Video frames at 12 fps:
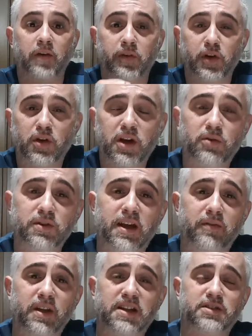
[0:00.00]
Voglio
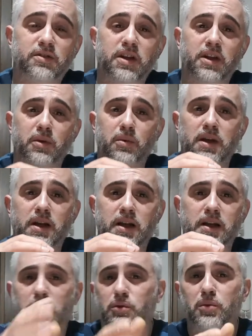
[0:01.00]
raccontarvi la storia di
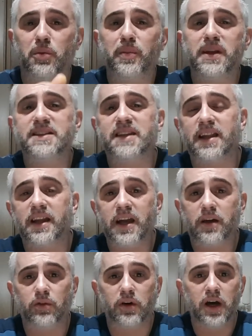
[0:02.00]
quell'automobilista
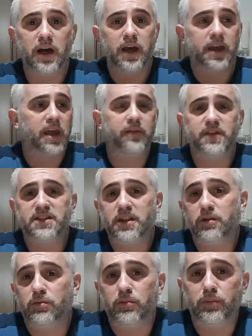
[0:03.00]
italiano che
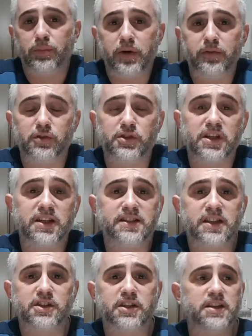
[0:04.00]
investì un povero
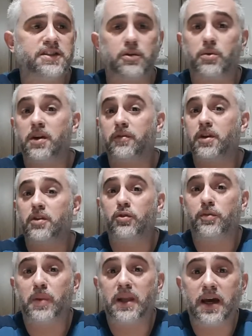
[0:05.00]
ciclista cinese il quale finì in
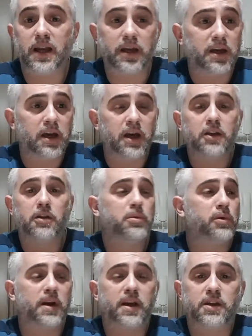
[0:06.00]
ospedale.
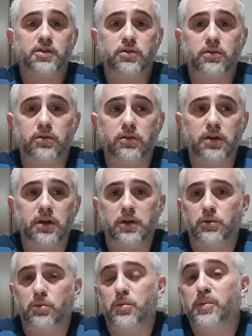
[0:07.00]
Dopo qualche giorno
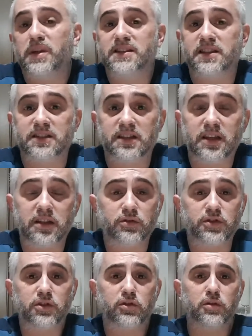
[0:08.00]
l'automobilista,
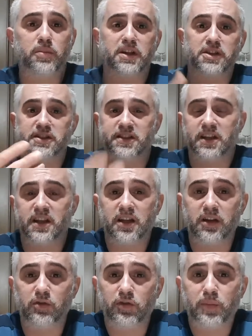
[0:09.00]
sentendosi in colpa, decise di
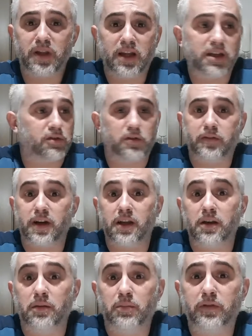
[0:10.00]
andare in ospedale a trovare
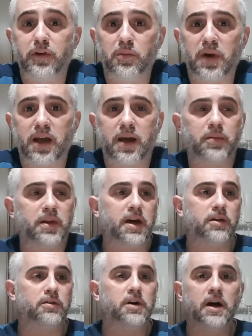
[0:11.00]
il povero
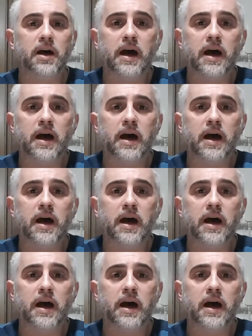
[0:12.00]
malcapitato.